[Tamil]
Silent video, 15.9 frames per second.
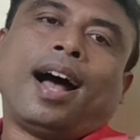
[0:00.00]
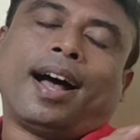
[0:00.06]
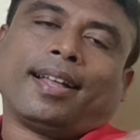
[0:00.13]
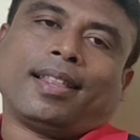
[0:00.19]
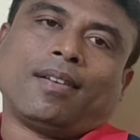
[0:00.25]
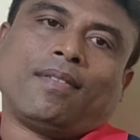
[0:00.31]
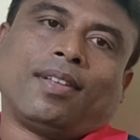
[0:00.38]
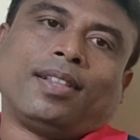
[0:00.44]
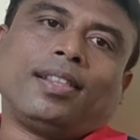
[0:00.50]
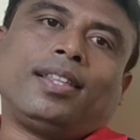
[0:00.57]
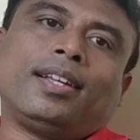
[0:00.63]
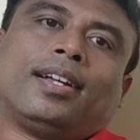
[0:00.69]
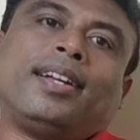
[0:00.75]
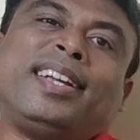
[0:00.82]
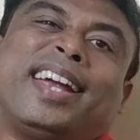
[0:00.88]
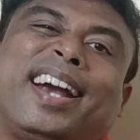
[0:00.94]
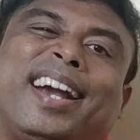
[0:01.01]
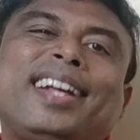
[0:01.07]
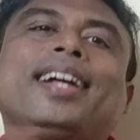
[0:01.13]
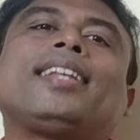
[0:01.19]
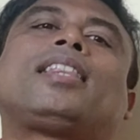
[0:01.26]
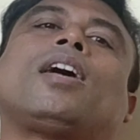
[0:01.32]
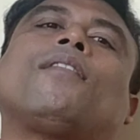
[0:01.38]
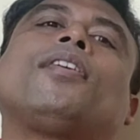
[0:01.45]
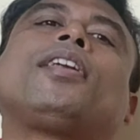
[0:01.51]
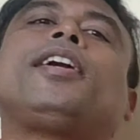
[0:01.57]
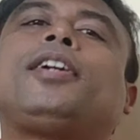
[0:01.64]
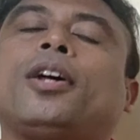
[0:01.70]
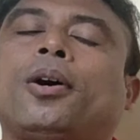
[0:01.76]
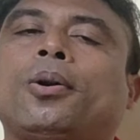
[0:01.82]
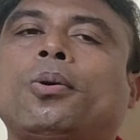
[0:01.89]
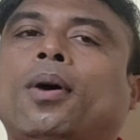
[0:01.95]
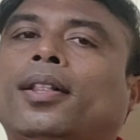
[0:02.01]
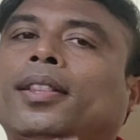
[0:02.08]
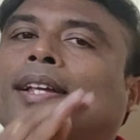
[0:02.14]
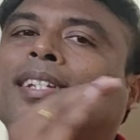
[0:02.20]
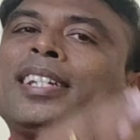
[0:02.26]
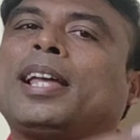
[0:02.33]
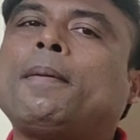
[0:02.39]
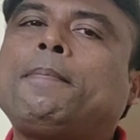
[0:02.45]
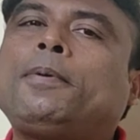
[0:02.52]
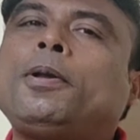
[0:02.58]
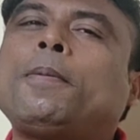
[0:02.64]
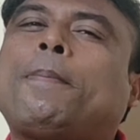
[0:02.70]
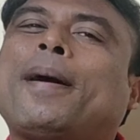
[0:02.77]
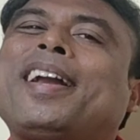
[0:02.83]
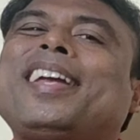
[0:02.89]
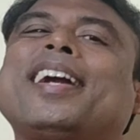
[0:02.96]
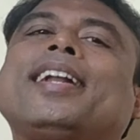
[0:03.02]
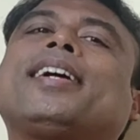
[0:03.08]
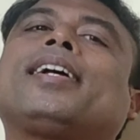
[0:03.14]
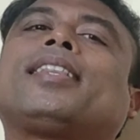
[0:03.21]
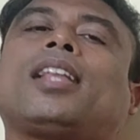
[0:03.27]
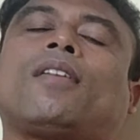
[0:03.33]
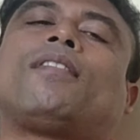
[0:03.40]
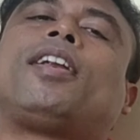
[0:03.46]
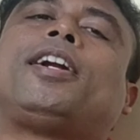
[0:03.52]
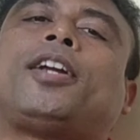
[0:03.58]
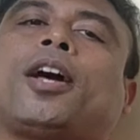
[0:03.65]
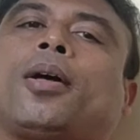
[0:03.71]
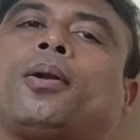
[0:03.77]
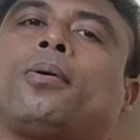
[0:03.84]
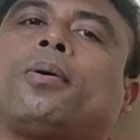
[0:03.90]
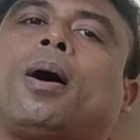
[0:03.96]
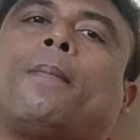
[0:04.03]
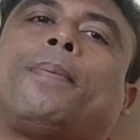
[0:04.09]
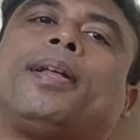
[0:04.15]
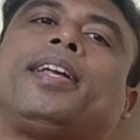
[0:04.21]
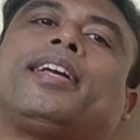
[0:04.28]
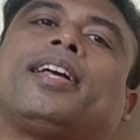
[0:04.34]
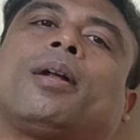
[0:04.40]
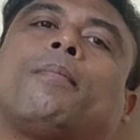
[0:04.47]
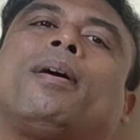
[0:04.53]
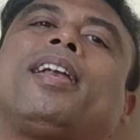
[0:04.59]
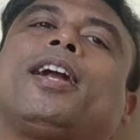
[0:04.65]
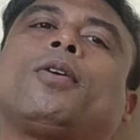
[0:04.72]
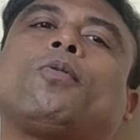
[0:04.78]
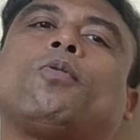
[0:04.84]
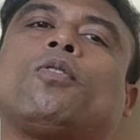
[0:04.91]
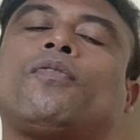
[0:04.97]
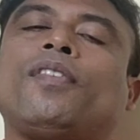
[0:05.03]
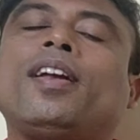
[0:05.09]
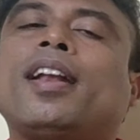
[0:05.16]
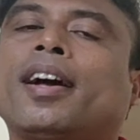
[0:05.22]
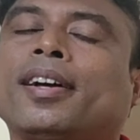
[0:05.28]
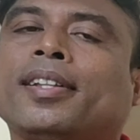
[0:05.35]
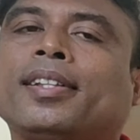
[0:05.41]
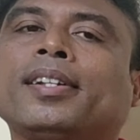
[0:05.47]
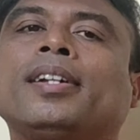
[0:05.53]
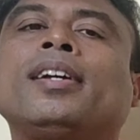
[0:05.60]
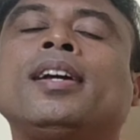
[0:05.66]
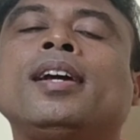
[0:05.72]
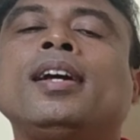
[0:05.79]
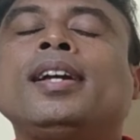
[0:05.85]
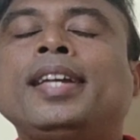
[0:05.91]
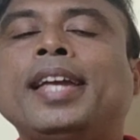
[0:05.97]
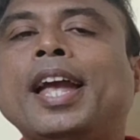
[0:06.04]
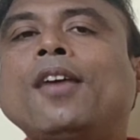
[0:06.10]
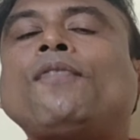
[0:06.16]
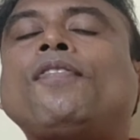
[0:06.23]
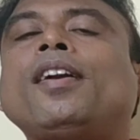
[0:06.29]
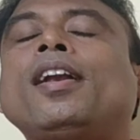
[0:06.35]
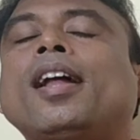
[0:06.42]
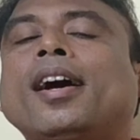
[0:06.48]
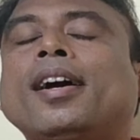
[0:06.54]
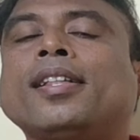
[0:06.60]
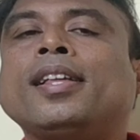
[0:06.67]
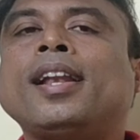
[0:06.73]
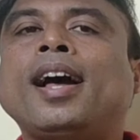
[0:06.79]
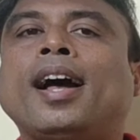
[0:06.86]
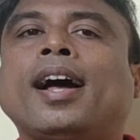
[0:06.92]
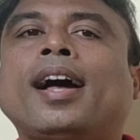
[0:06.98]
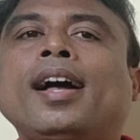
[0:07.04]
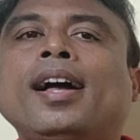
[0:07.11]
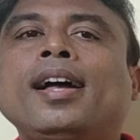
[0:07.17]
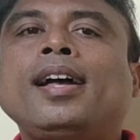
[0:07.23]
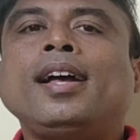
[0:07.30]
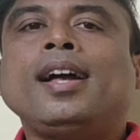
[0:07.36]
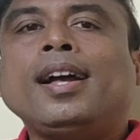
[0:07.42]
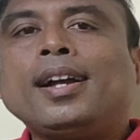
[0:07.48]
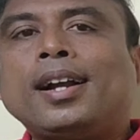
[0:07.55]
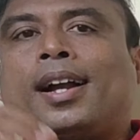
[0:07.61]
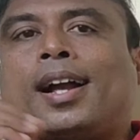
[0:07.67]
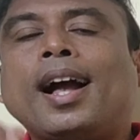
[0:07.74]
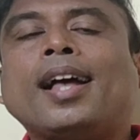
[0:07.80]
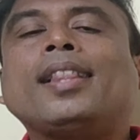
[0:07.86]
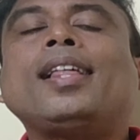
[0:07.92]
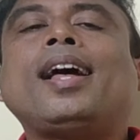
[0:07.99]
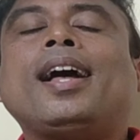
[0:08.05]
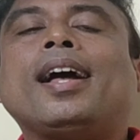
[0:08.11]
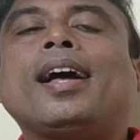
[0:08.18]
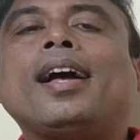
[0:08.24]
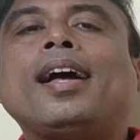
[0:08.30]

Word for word: அதை வந்து எடுக்க தவறிட்டாரோ அந்த ஸ்கிரிப்ட் படி எடுக்க தவறிட்டாரோ அப்படிங்கிற மாதிரி எனக்கு ஒரு ஃபீல் ஆகுது ஏன் ஃபீல் ஆகுதுன்னா கதை